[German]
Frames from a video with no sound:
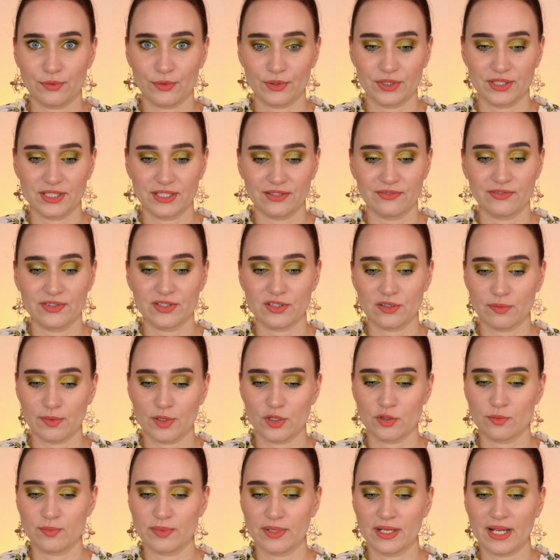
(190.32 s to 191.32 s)
Früchte, wie zum
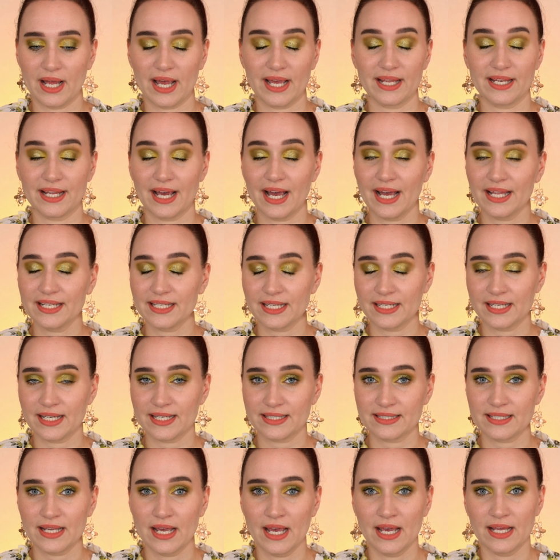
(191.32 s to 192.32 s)
Beispiel eine
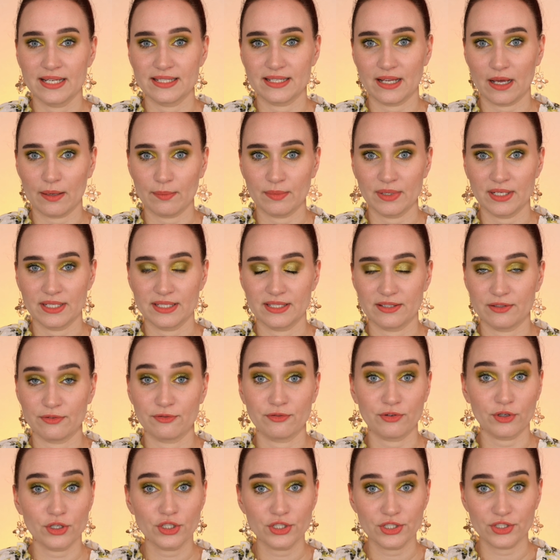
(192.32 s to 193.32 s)
Ananas, damit äh,
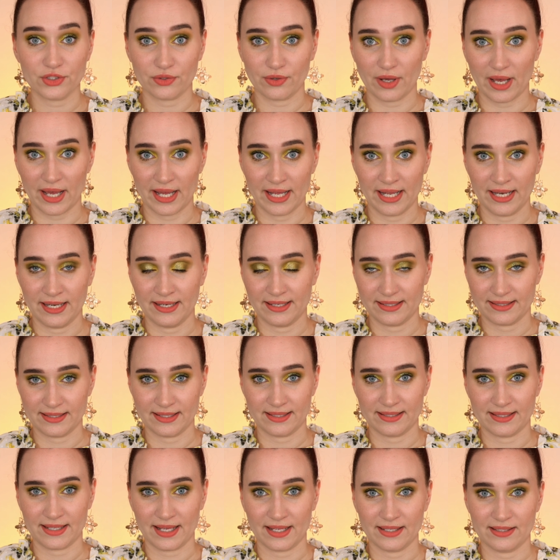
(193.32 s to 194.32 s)
frisch zu halten, dass
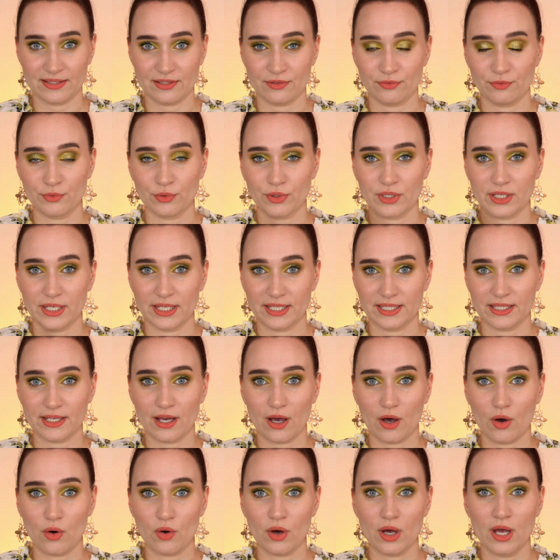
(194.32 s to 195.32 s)
das Ganze wirklich
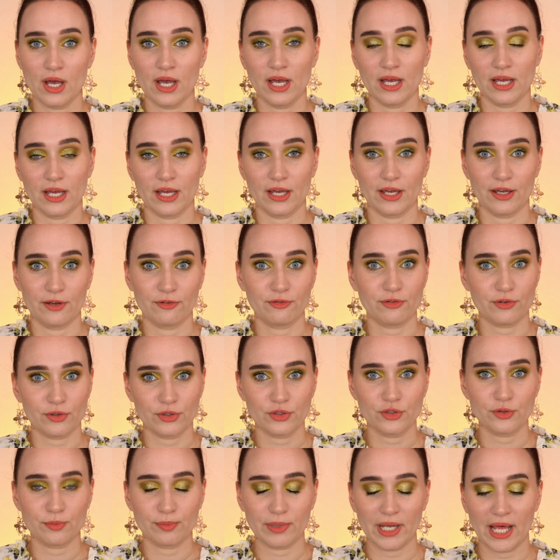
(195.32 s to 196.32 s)
auch äh,
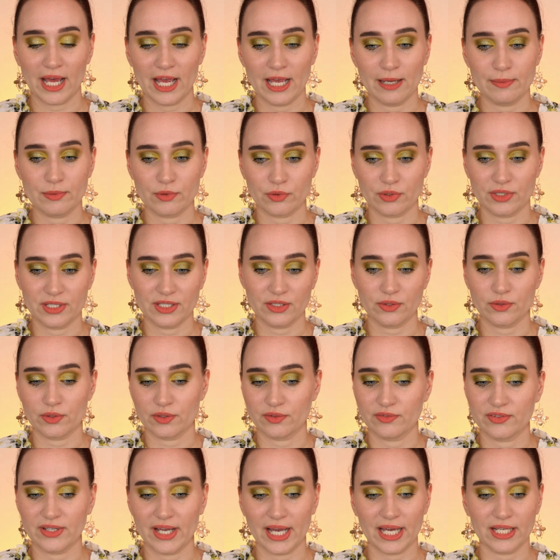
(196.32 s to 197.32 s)
frisch bleibt und nicht
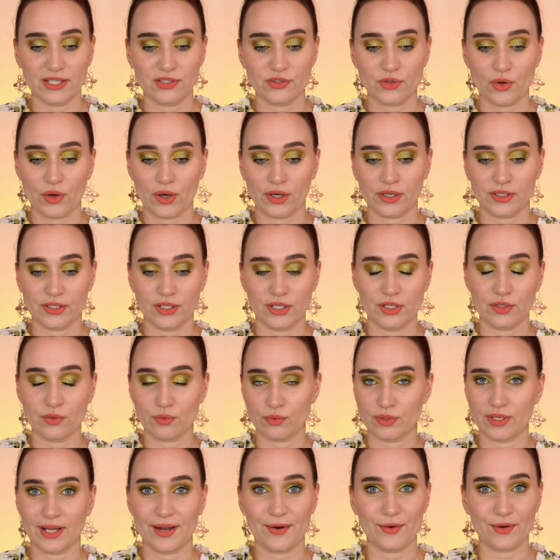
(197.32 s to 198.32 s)
irgendwie antrocknet
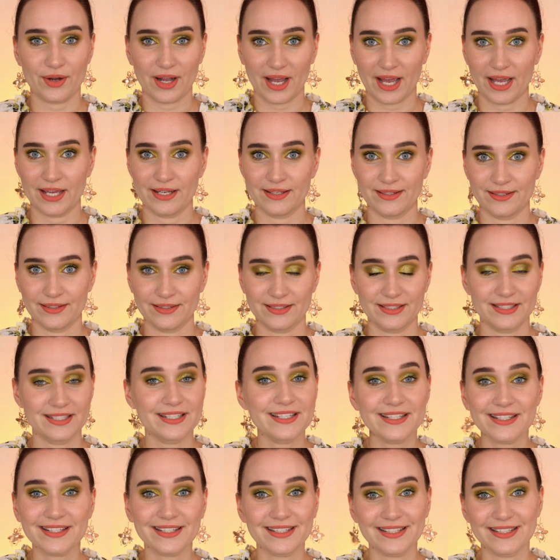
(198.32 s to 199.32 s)
oder auch keine
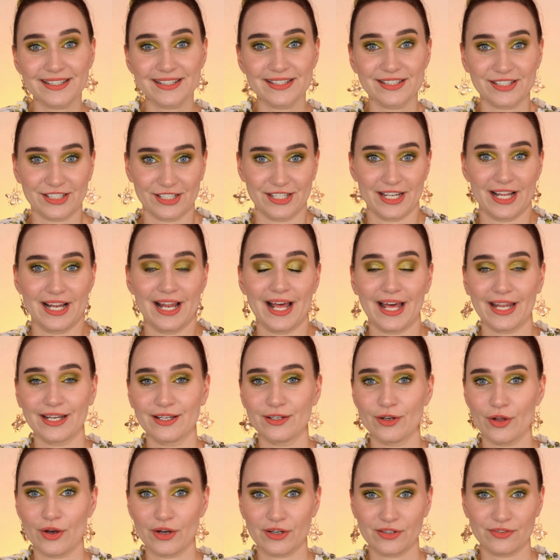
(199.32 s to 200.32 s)
Tiere schnell
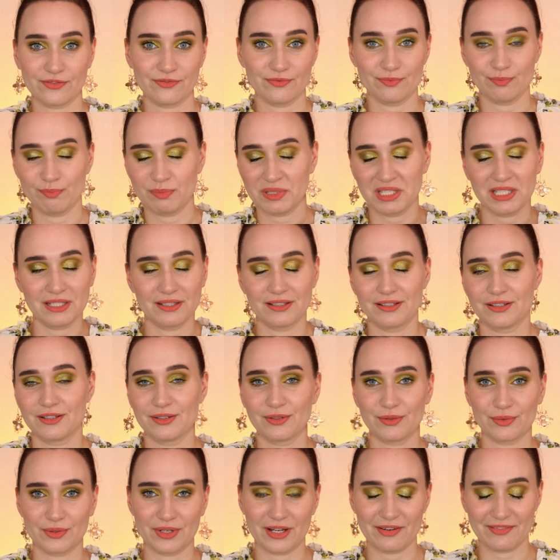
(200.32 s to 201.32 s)
anlockt,
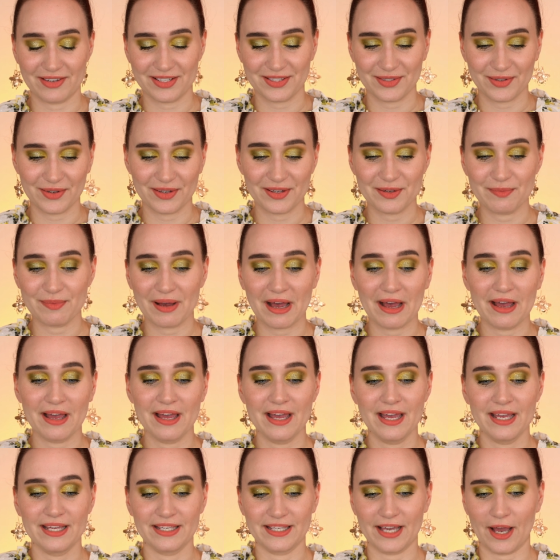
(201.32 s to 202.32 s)
Biene oder was auch immer.
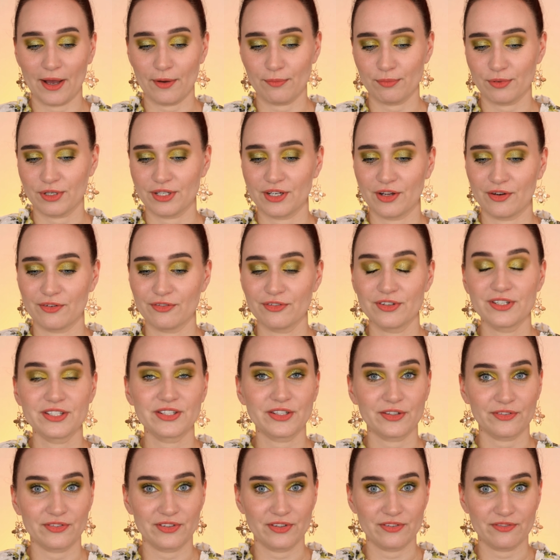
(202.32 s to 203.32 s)
Ja, genau, finde
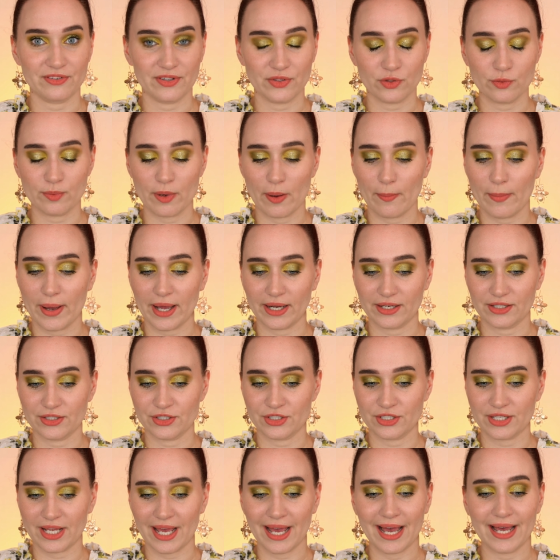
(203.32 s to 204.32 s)
ich auf jeden Fall super
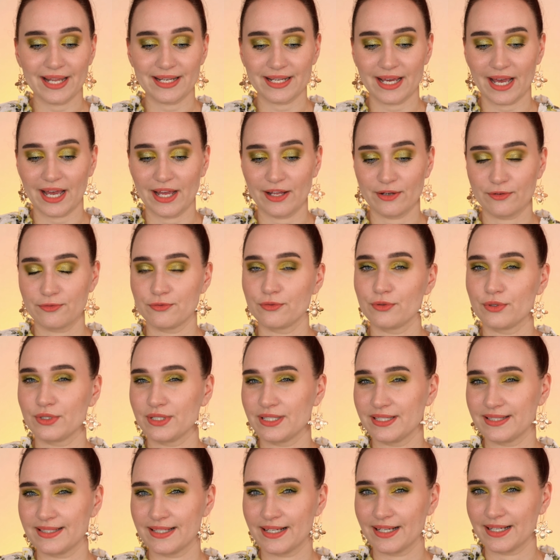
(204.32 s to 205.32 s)
praktisch, gerade halt für
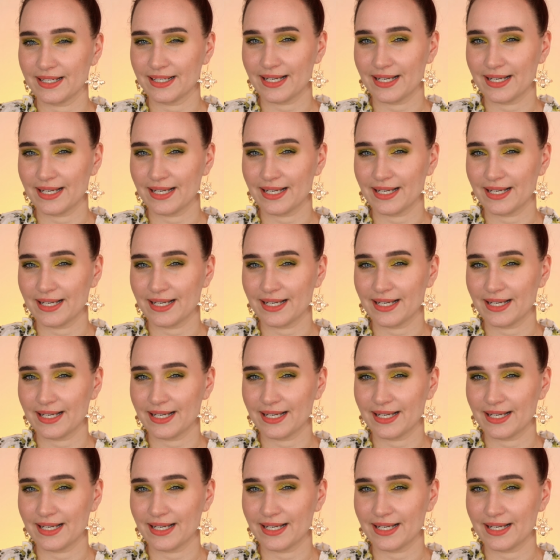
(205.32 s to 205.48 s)
diese